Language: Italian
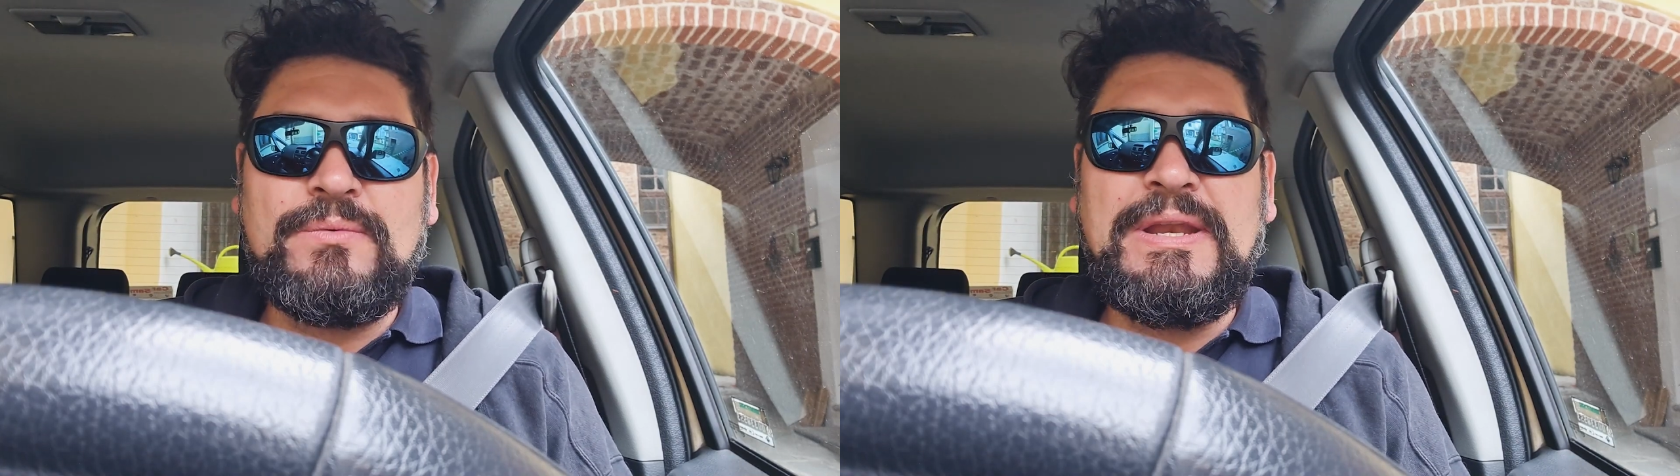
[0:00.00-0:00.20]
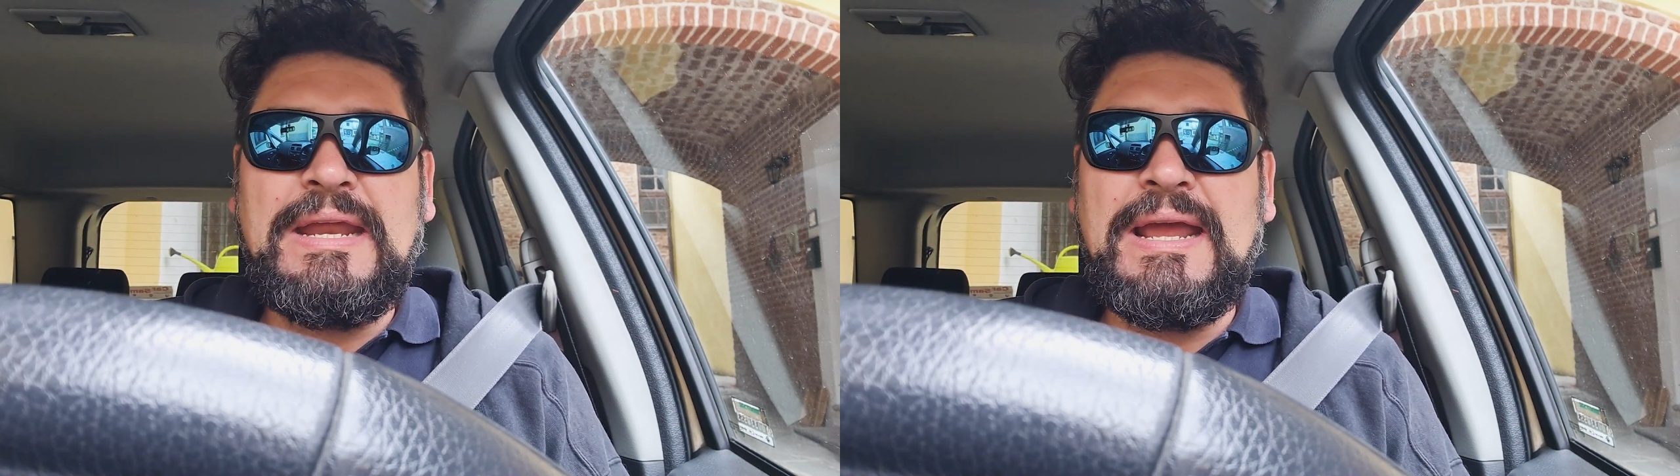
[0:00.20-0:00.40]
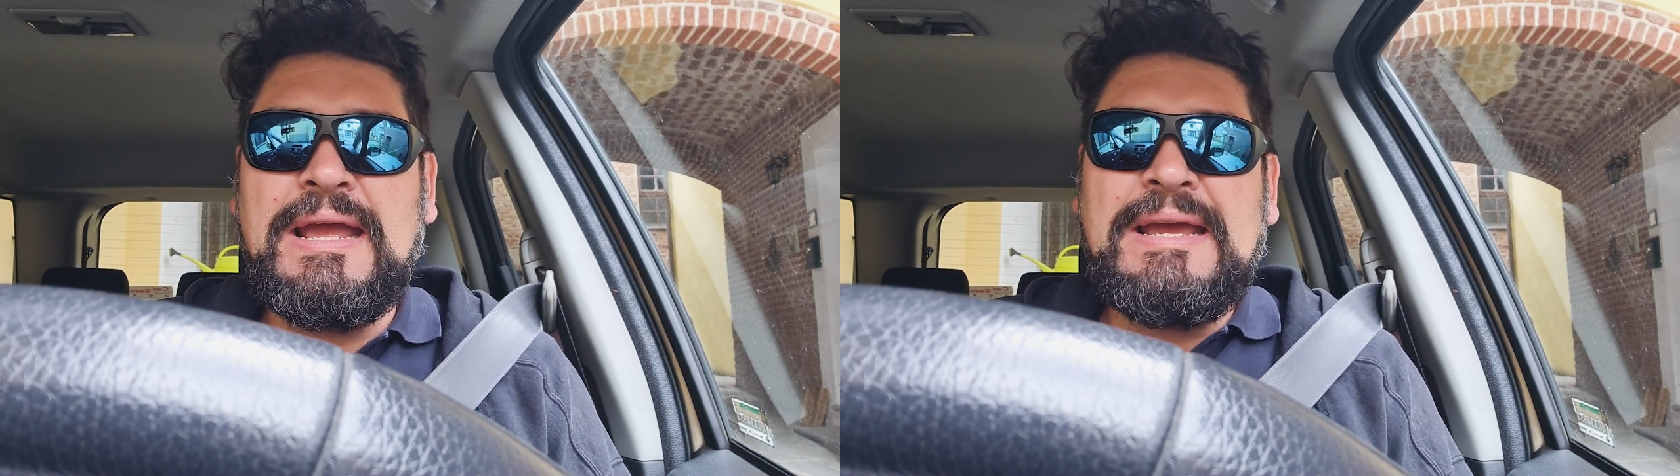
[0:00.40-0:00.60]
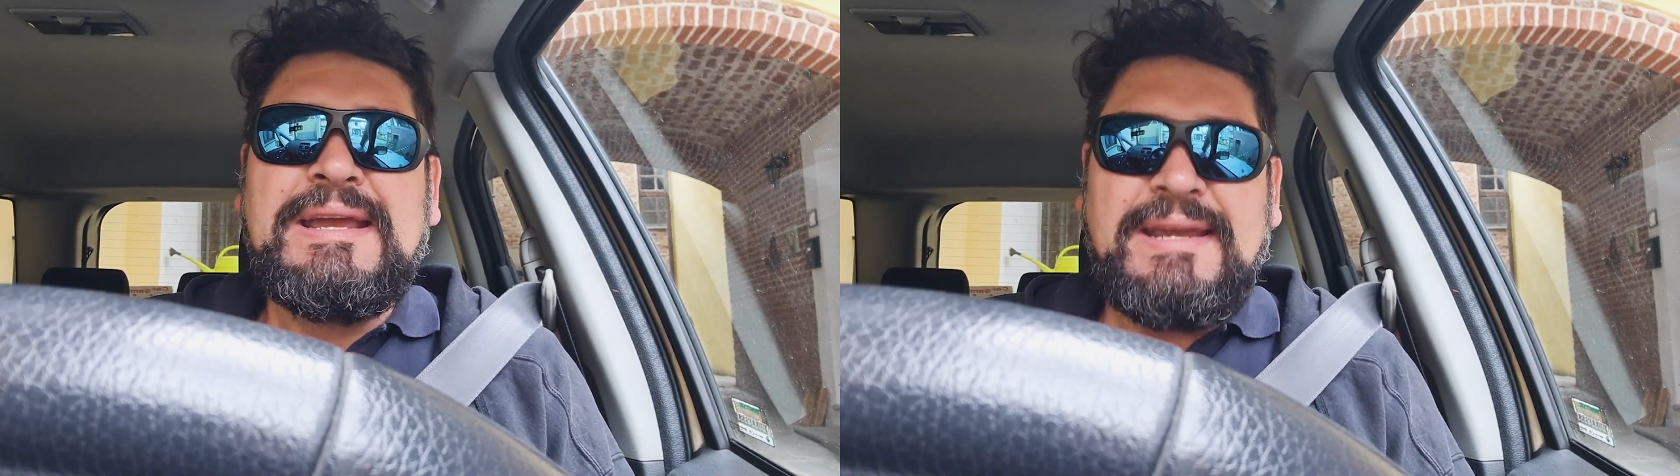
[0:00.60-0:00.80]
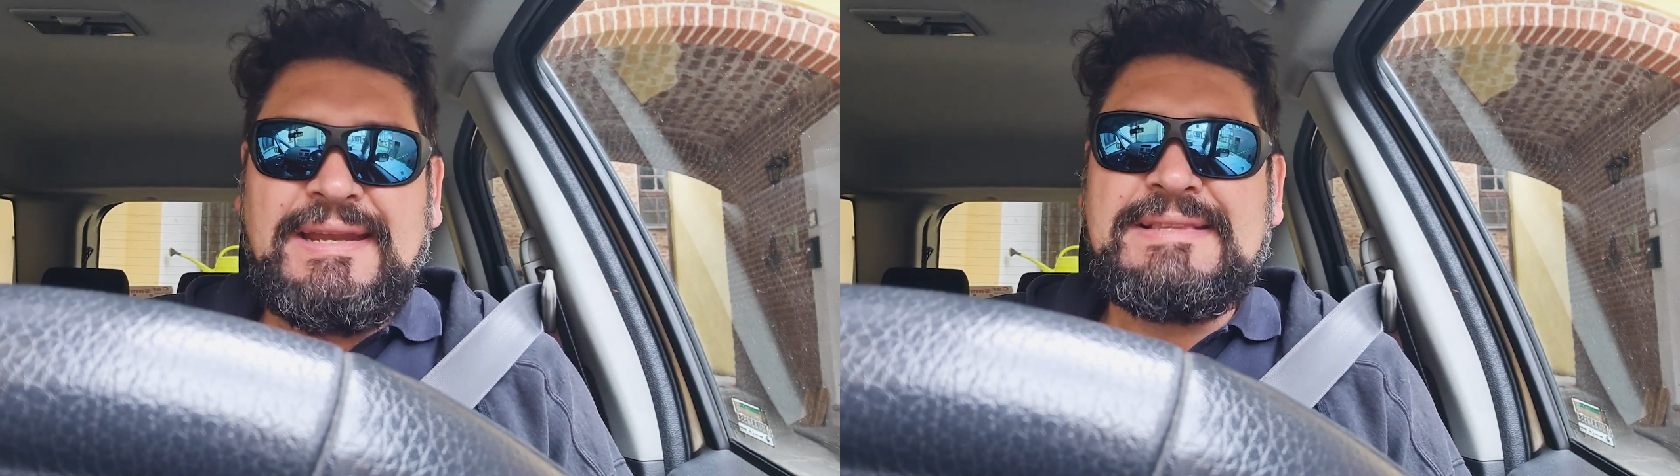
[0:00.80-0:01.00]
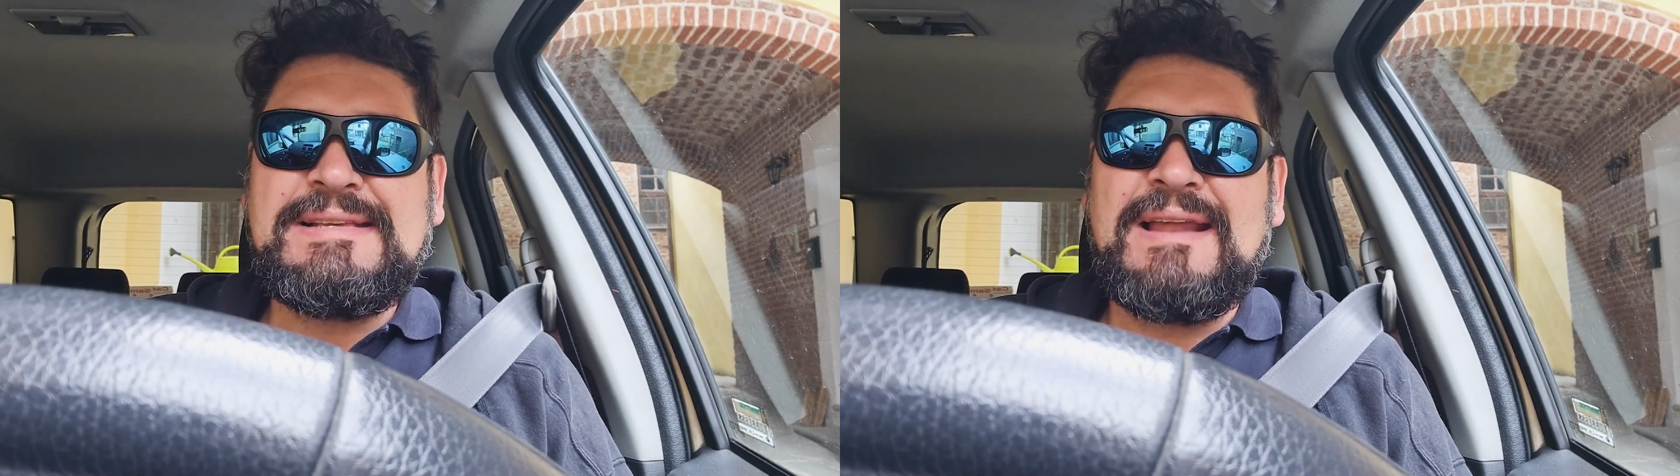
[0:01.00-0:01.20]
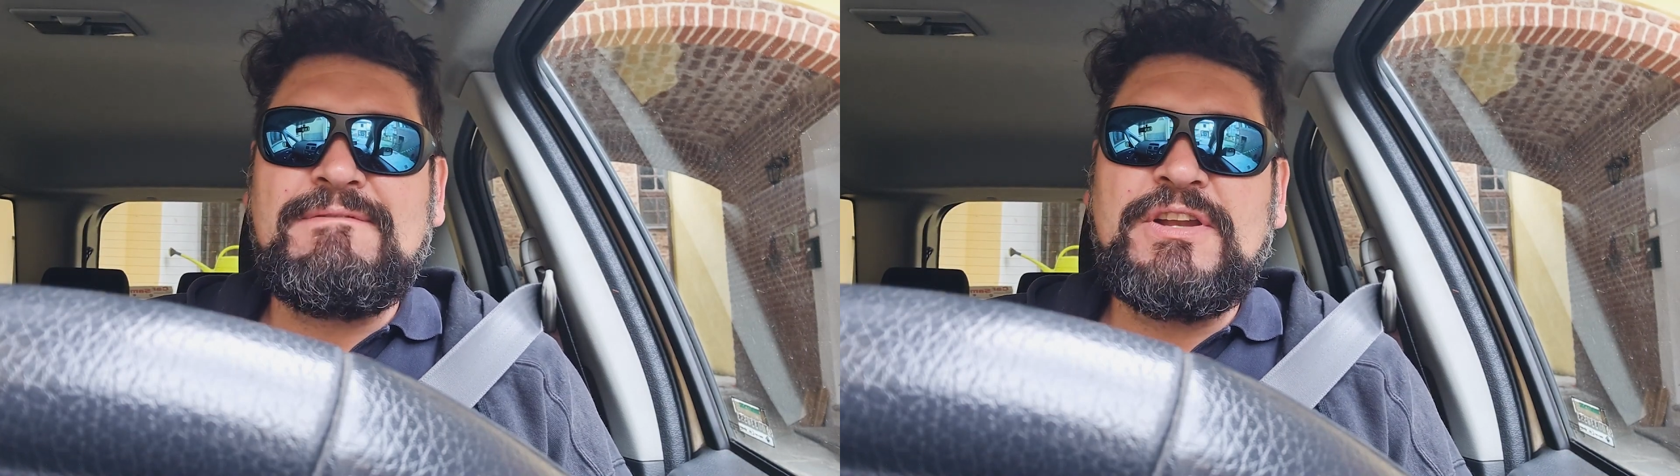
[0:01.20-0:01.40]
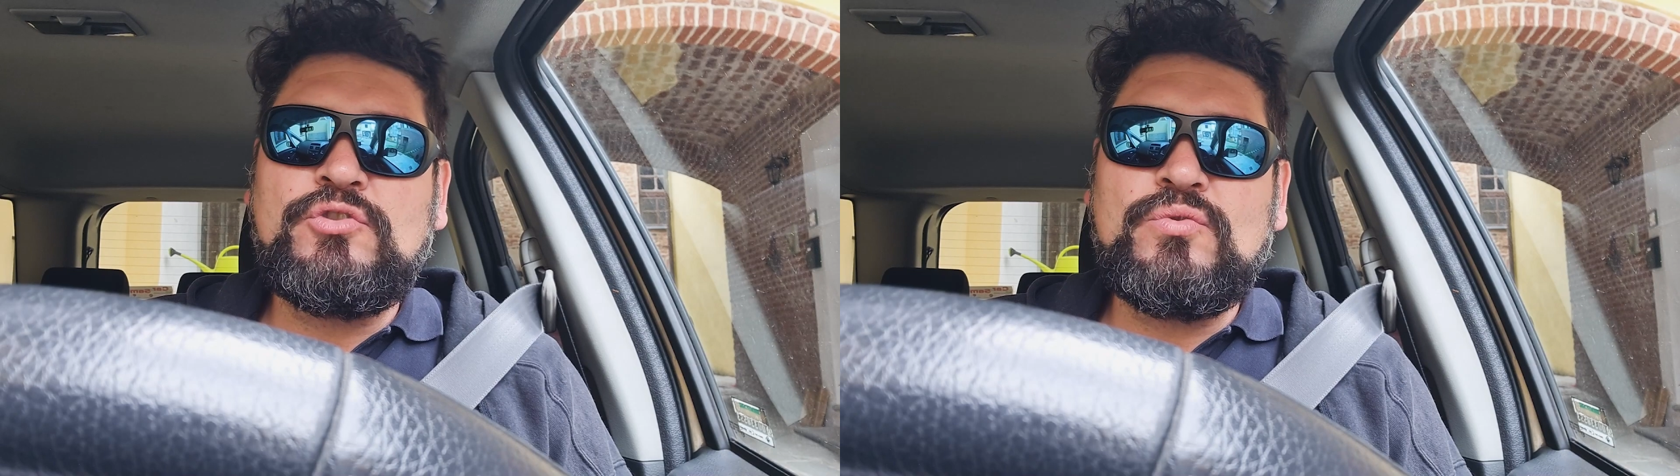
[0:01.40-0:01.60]
Quindi inizia
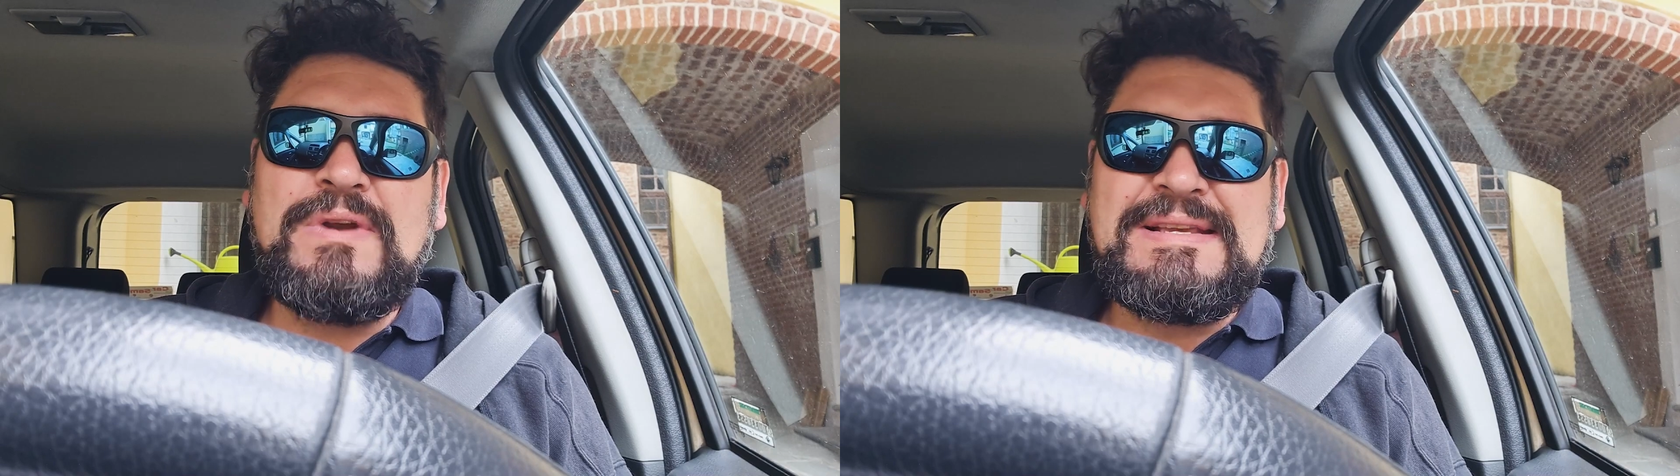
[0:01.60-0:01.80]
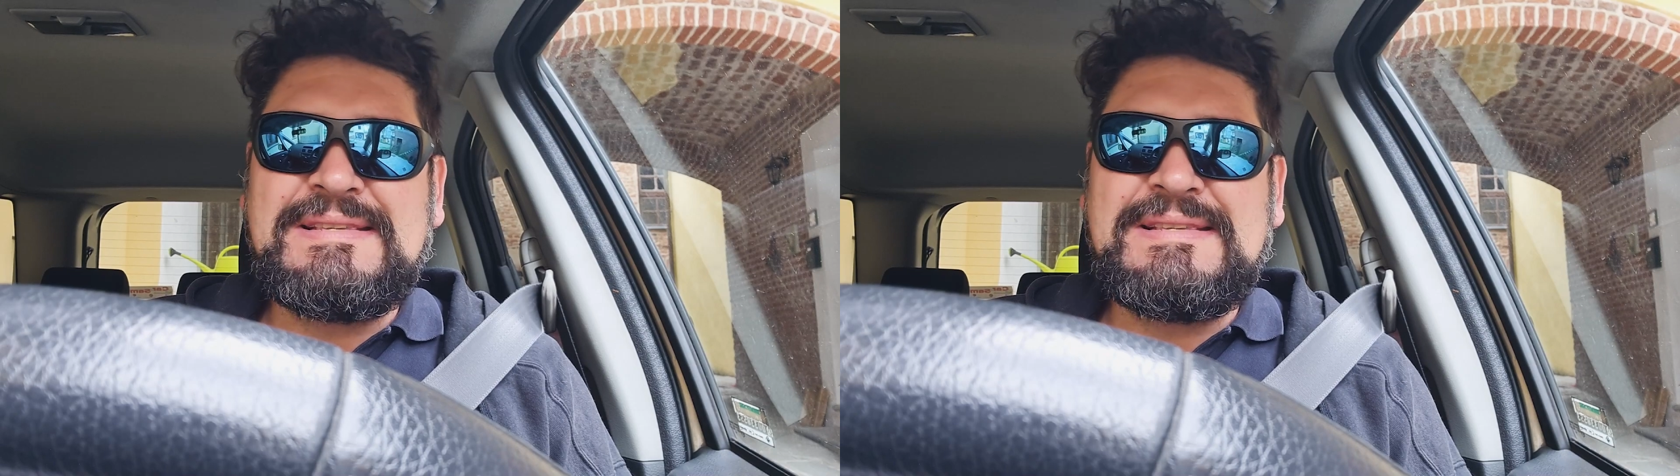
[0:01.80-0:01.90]
l'avventura,